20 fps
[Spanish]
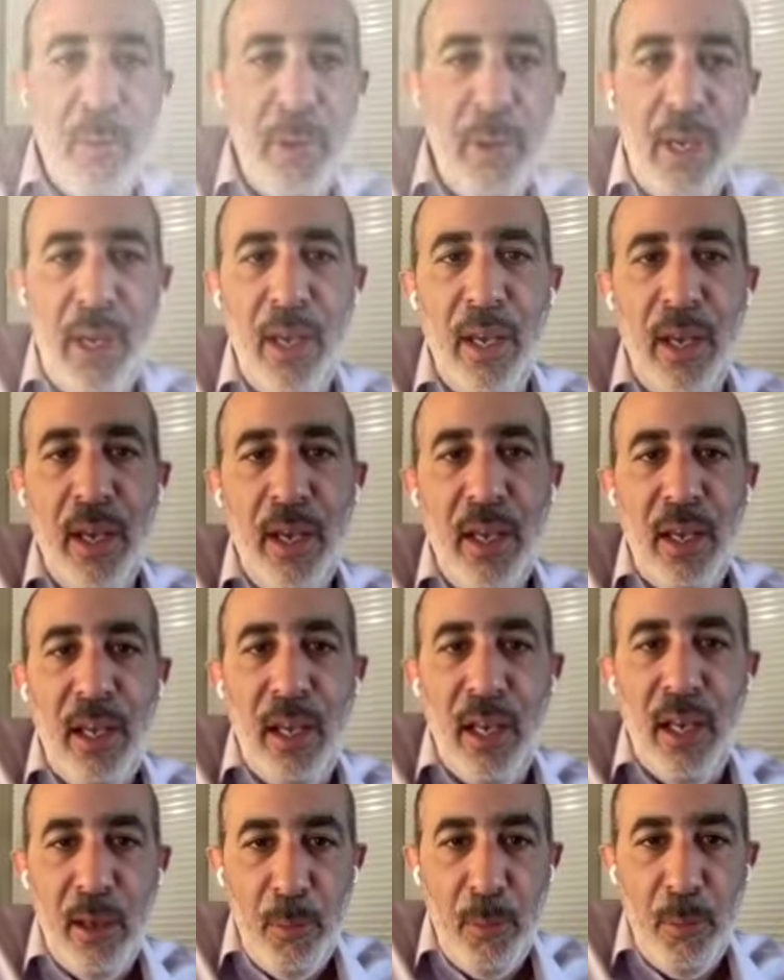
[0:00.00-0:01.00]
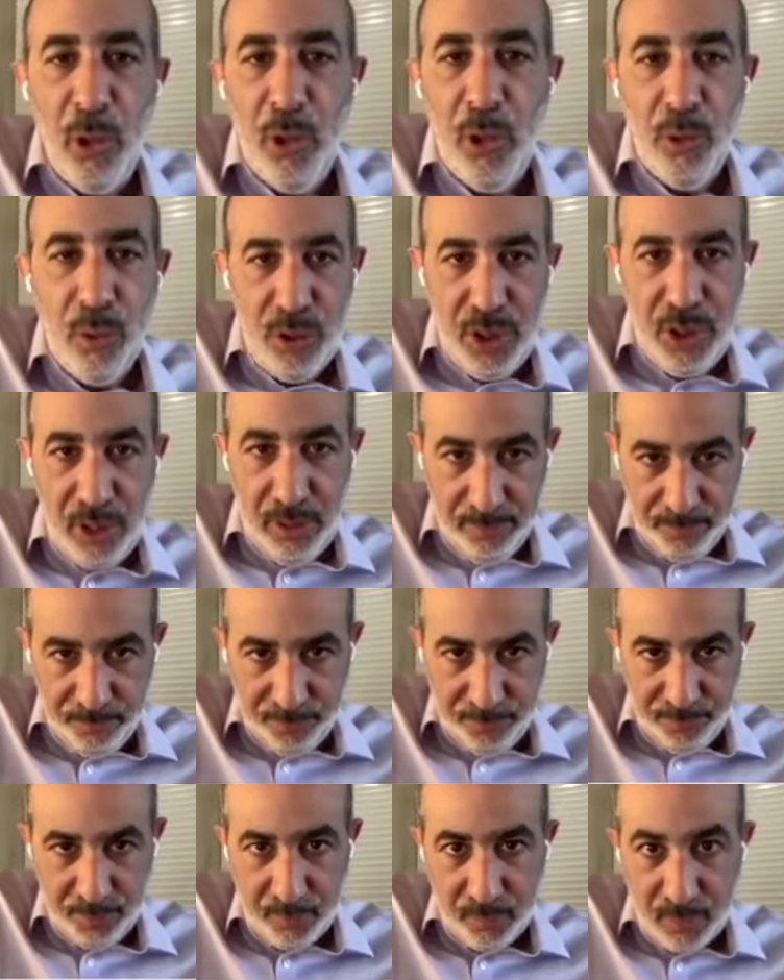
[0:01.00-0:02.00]
se ve el ejemplo de Gucci,
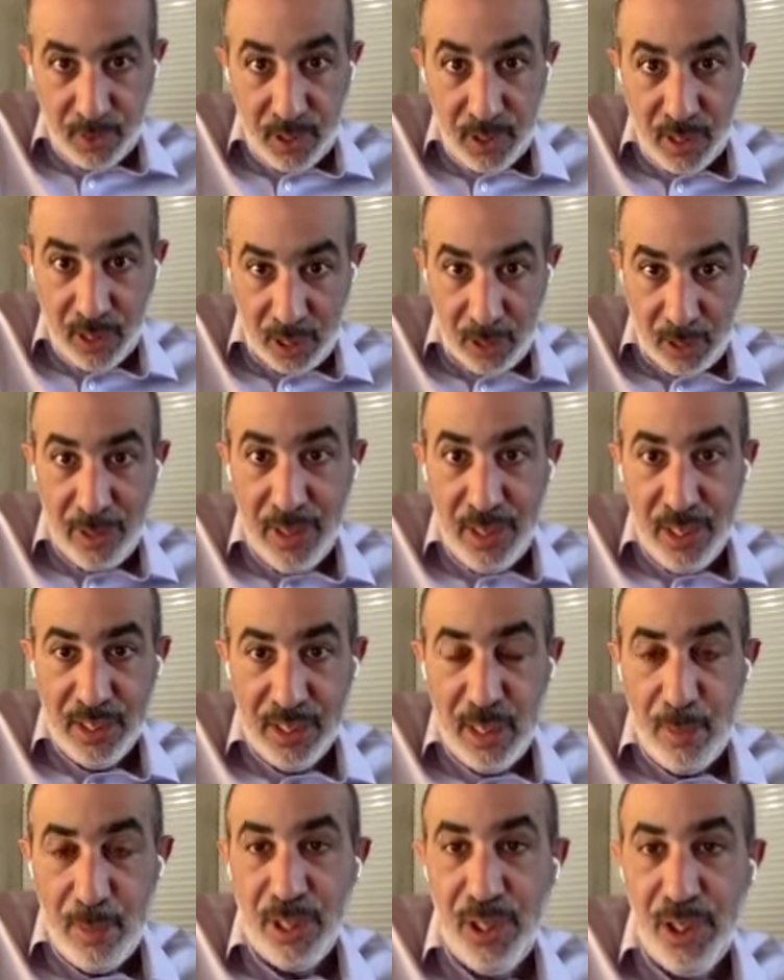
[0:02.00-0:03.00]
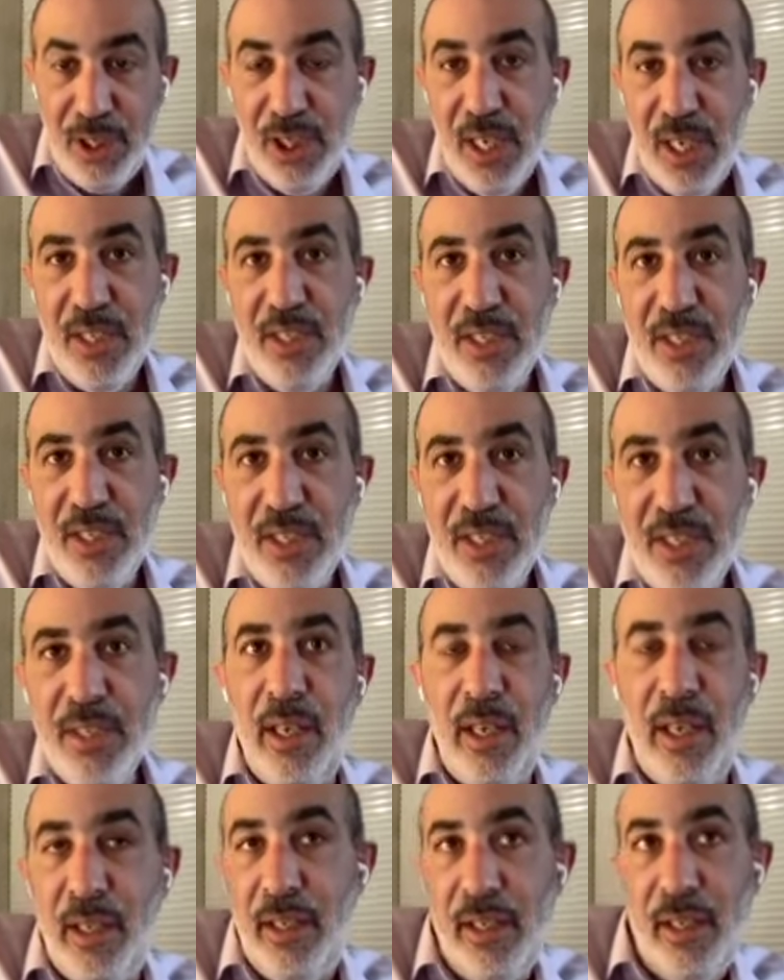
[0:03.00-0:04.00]
que vende zapatillas
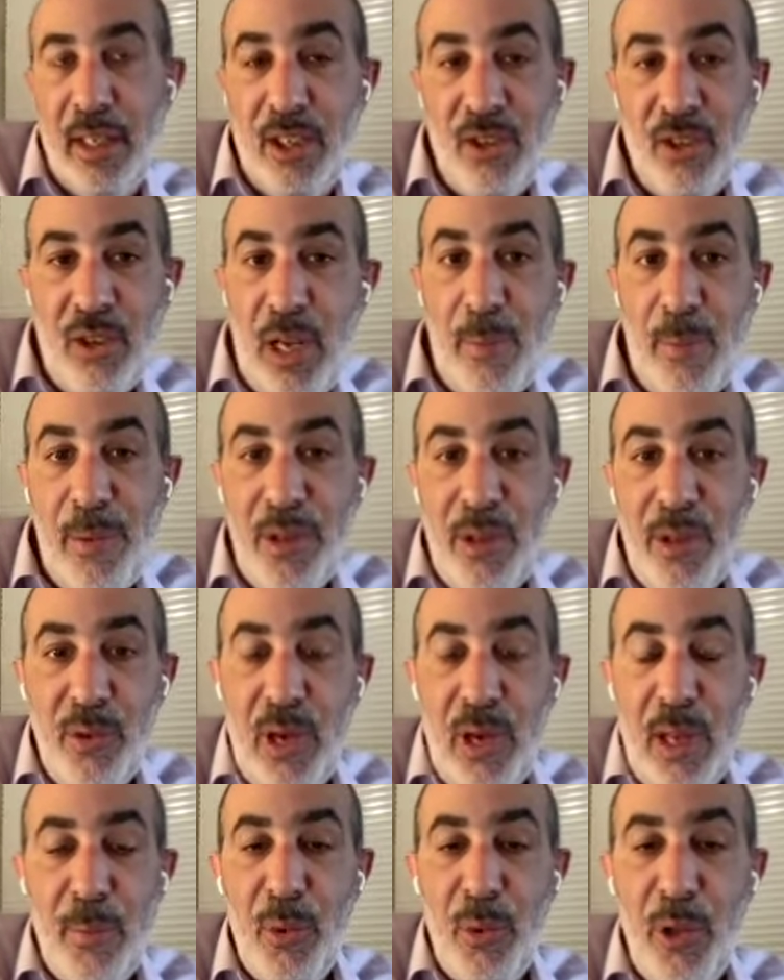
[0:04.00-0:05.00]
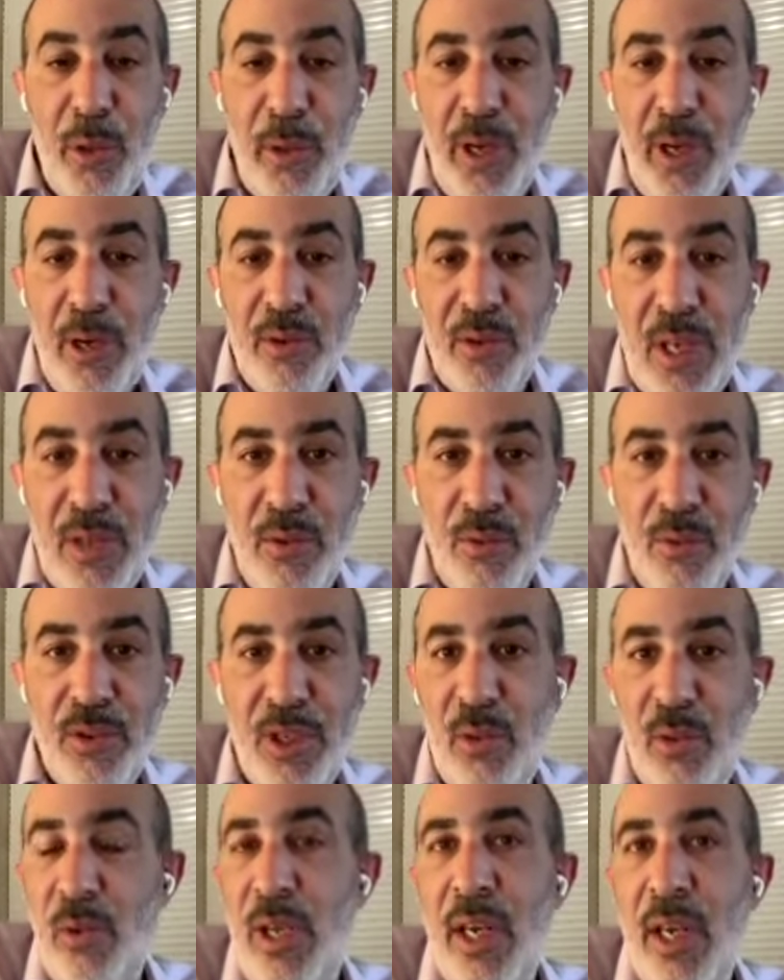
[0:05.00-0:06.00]
que, solamente uno las puede ver
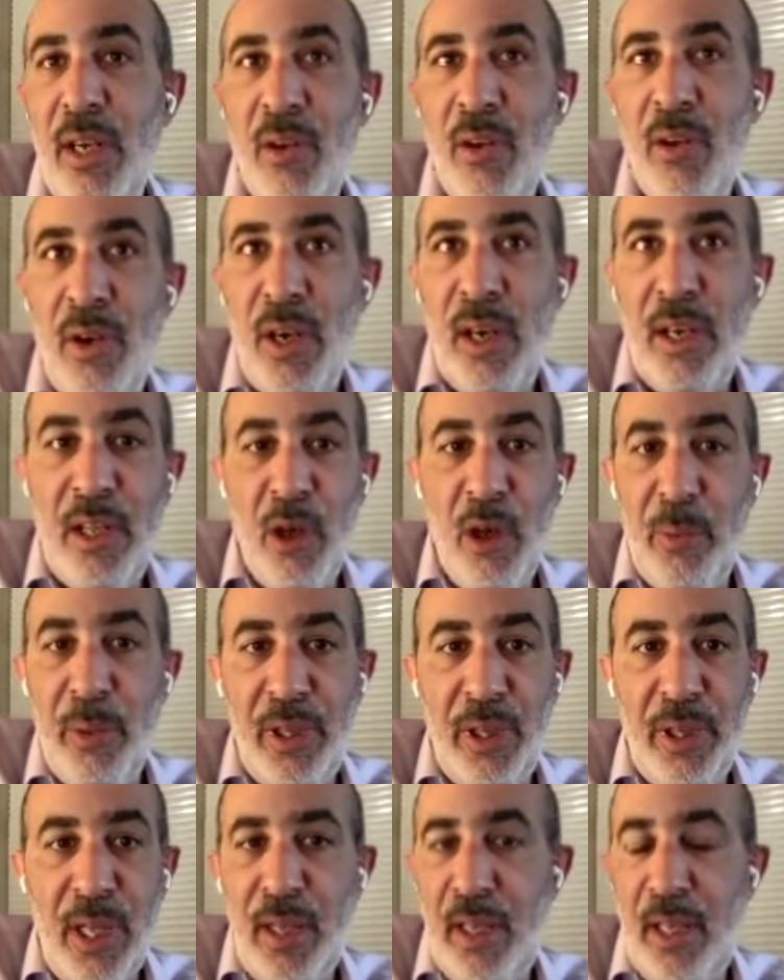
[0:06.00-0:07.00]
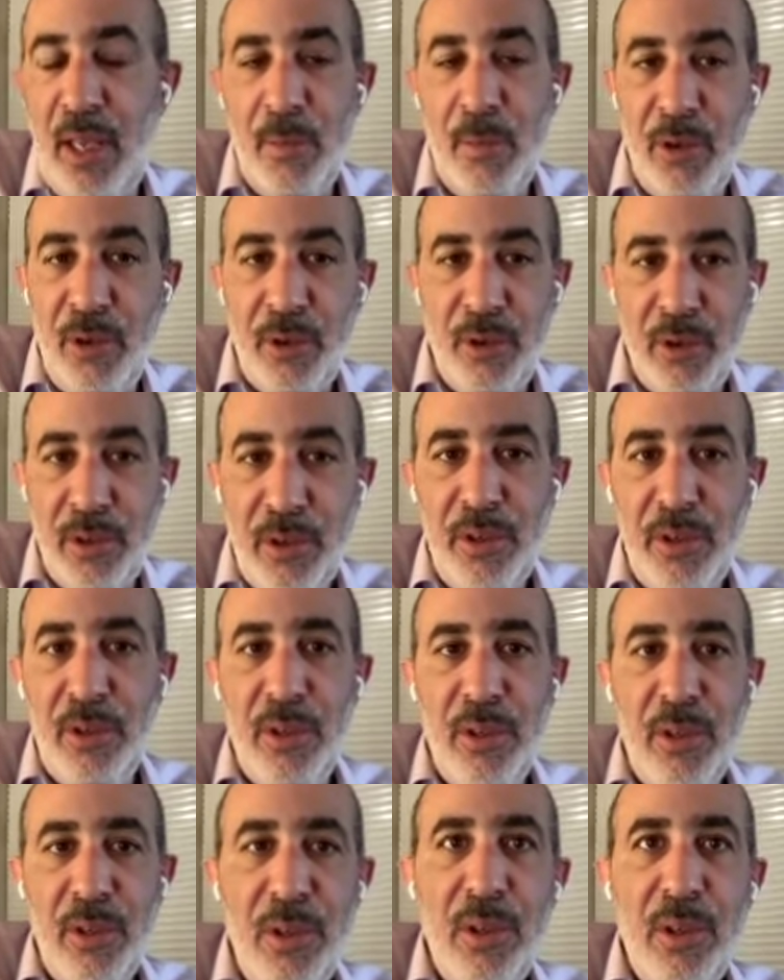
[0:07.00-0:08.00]
usando un celular con realidad aumentada, digamos, ¿no?
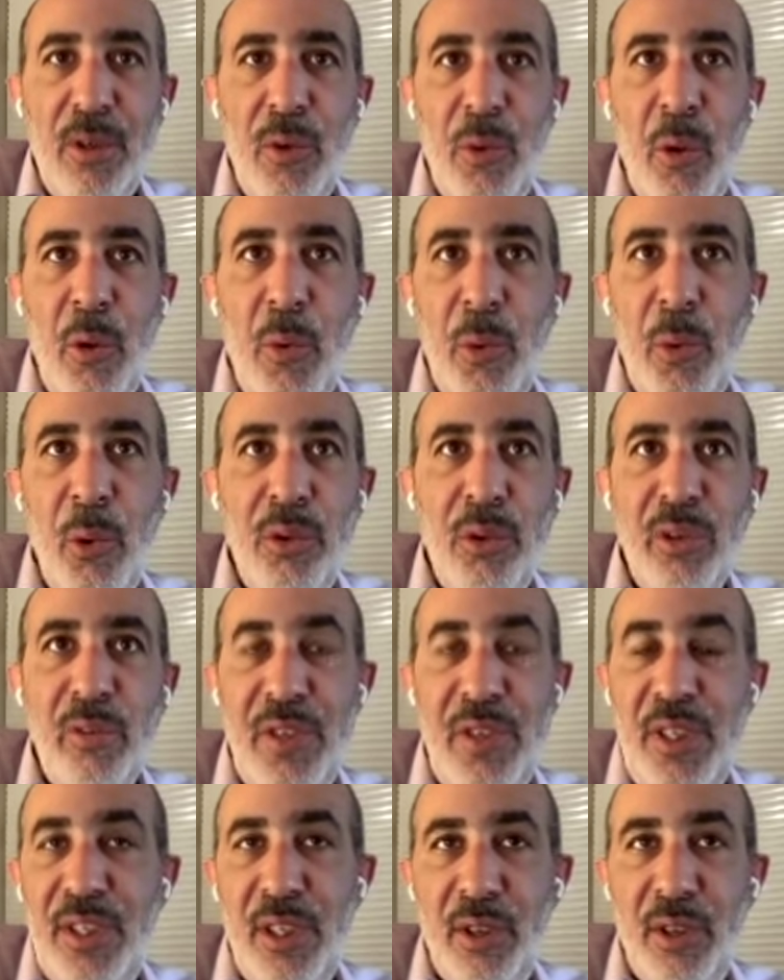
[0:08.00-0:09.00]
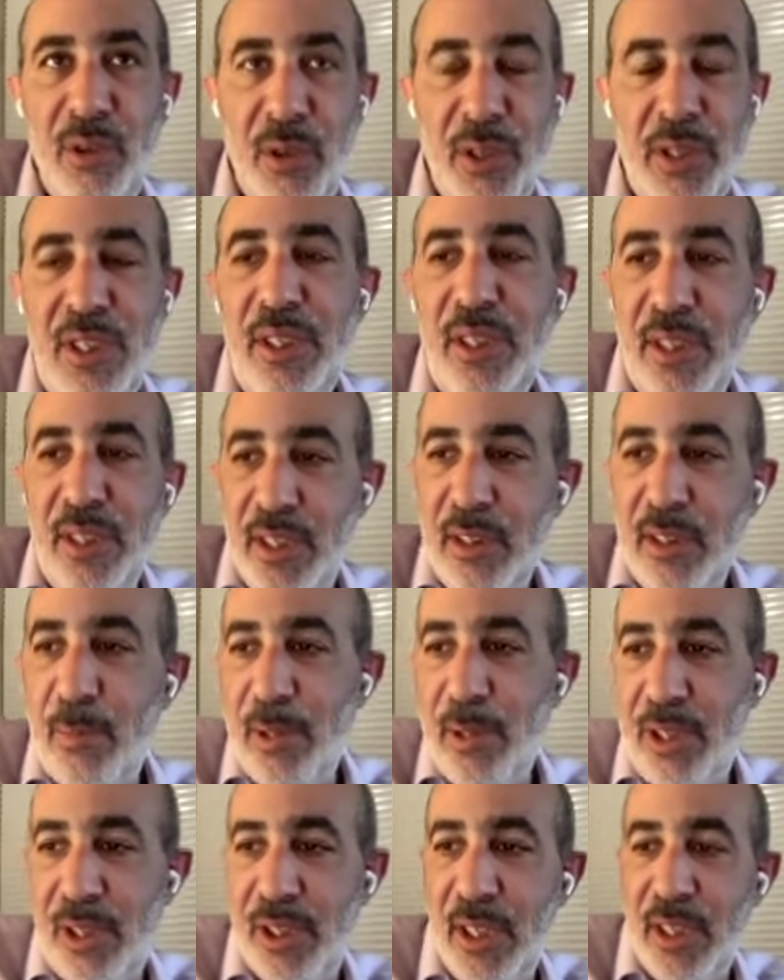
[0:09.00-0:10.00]
No es un producto físico, no existe esa
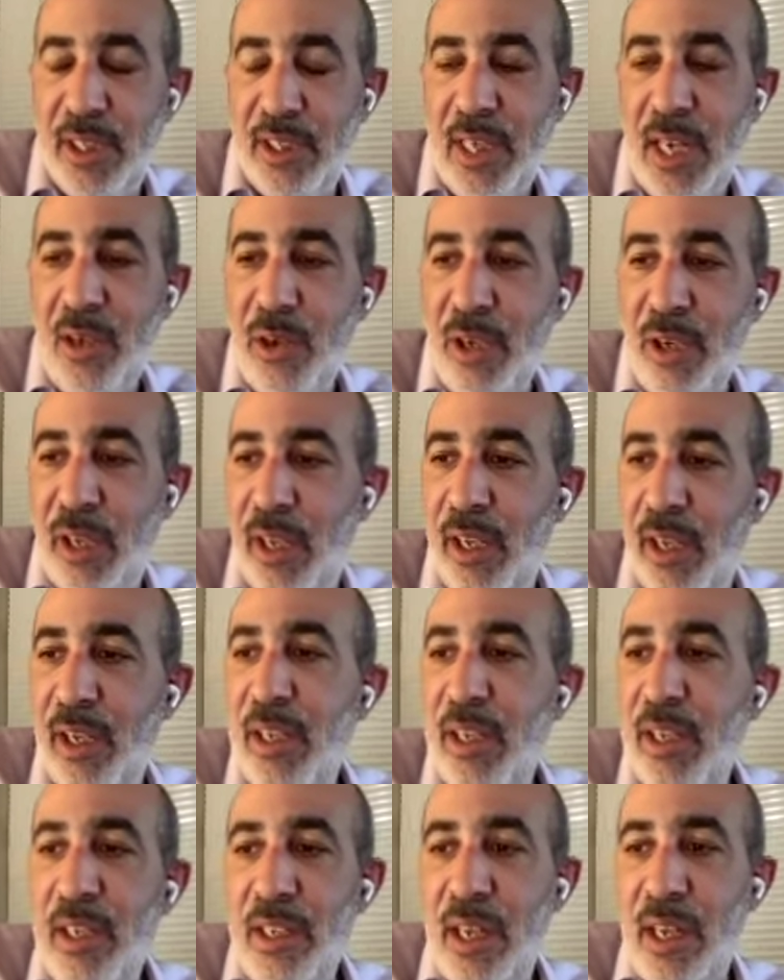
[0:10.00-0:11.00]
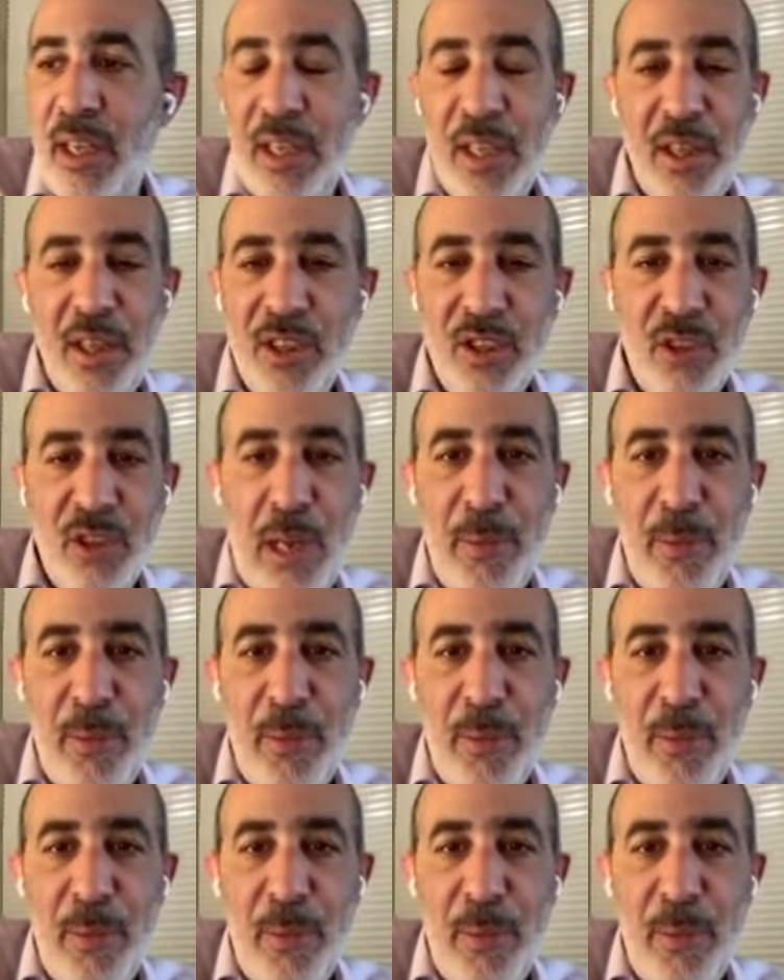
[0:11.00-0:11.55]
zapatilla, es algo que, el cliente